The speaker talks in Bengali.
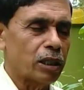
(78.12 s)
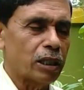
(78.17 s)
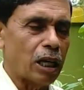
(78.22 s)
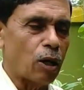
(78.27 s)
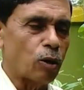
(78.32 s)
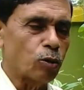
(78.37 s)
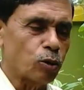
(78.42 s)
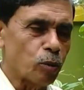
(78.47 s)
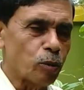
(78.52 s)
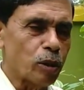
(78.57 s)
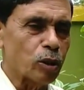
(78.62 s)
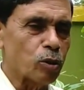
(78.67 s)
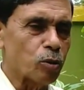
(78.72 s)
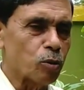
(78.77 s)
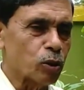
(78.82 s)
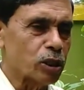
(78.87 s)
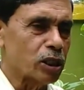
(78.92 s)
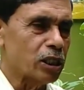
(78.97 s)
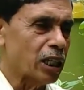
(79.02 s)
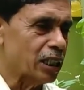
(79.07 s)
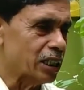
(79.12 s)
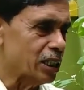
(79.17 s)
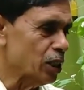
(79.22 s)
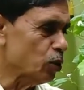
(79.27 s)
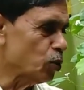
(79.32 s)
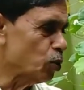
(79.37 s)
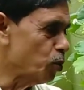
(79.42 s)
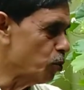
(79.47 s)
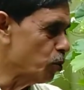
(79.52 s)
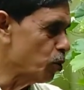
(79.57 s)
লাউ তবু একটু মসৃণ আছে
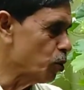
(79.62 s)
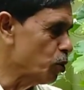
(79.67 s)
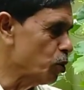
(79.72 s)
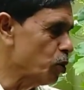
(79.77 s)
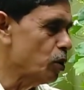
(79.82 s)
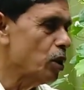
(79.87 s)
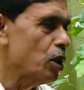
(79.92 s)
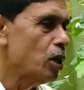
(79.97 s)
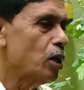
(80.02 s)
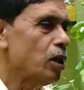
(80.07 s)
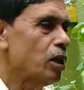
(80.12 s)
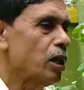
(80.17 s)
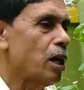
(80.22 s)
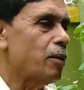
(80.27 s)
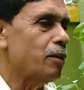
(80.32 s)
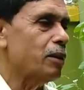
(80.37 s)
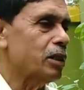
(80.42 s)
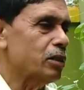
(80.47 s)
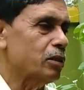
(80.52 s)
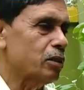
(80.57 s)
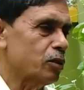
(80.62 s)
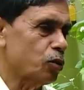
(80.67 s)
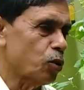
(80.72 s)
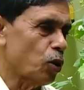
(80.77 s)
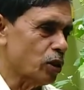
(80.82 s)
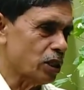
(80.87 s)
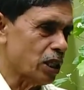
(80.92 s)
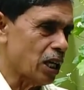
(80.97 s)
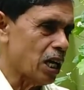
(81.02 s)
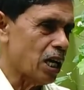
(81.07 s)
কুমড়ো আমার
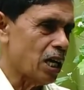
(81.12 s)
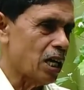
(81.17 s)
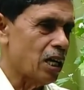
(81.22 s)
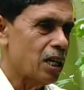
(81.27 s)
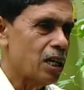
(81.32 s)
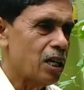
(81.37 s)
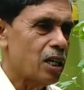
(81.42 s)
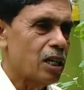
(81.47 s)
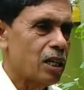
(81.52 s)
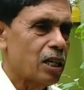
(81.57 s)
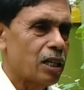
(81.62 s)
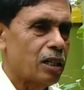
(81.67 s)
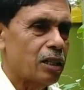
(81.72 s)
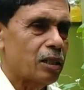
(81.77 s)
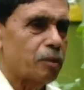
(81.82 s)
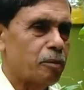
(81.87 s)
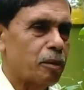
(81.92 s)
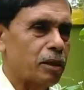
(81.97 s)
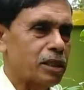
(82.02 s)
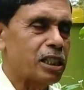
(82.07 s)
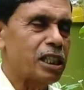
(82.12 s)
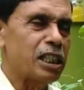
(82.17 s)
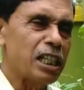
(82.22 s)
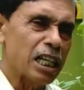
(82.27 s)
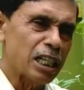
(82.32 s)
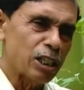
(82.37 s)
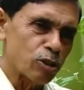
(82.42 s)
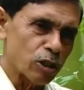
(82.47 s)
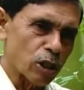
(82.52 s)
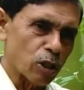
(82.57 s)
শশা বা
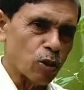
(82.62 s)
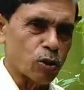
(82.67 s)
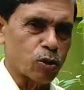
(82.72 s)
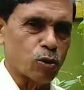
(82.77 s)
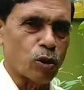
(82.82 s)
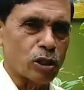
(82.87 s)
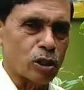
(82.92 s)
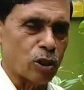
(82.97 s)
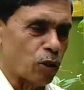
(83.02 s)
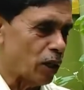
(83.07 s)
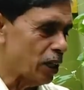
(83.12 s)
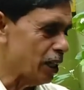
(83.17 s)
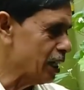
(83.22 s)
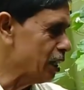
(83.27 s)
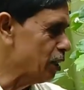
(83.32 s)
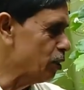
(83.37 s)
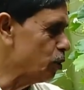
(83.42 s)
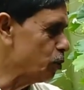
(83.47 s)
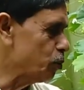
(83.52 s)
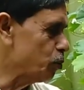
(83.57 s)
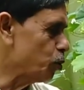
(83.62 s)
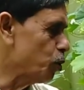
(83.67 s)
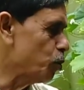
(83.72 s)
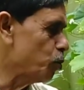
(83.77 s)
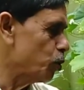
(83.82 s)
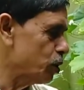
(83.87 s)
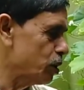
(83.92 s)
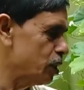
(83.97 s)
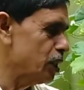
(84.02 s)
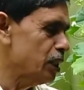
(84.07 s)
ঝিঙে কিছুটা খসখসে হয় এ কিন্তু খুব
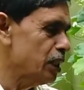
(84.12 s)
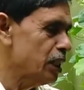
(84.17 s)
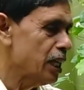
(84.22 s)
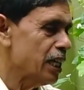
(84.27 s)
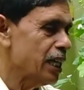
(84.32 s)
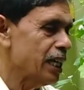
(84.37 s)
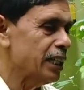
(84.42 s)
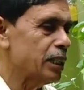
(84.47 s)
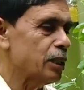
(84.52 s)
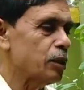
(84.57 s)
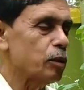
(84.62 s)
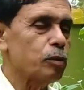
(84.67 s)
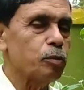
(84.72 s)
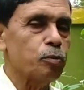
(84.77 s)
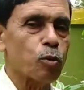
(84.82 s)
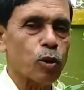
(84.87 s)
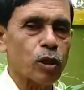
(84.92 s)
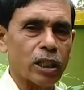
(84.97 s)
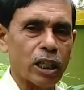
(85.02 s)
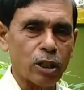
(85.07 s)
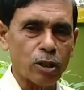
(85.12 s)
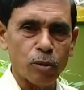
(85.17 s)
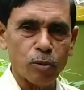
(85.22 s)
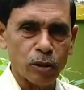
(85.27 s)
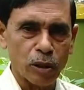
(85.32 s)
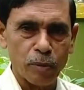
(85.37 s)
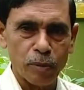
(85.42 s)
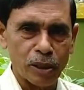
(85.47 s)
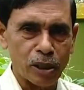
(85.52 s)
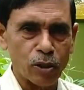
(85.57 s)
মসৃণ এতে ওই পোকার
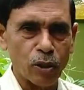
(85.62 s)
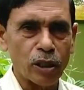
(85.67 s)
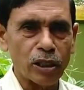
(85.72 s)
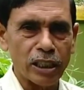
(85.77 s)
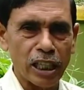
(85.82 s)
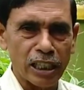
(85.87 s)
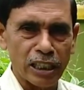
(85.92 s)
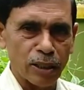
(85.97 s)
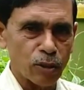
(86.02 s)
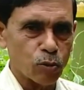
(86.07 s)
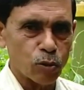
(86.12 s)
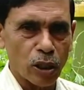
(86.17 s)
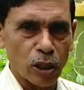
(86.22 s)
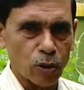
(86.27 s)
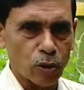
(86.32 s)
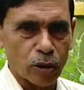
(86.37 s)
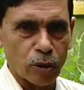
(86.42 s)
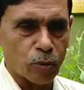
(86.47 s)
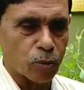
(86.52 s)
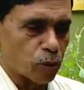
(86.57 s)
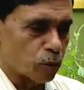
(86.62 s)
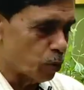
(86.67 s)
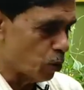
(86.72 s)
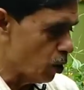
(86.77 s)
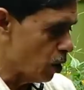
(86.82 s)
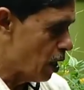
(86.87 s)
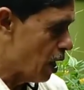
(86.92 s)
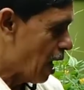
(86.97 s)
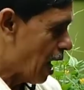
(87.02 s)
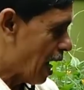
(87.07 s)
আক্রমণটা বেশি হয় সেই নিয়ে দু চার কথা বলবো
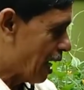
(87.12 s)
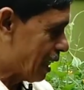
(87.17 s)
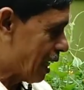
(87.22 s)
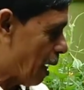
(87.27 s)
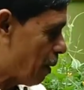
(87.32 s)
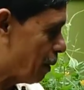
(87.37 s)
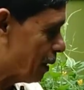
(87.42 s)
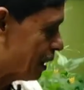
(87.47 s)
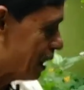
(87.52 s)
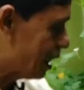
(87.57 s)
আর আমার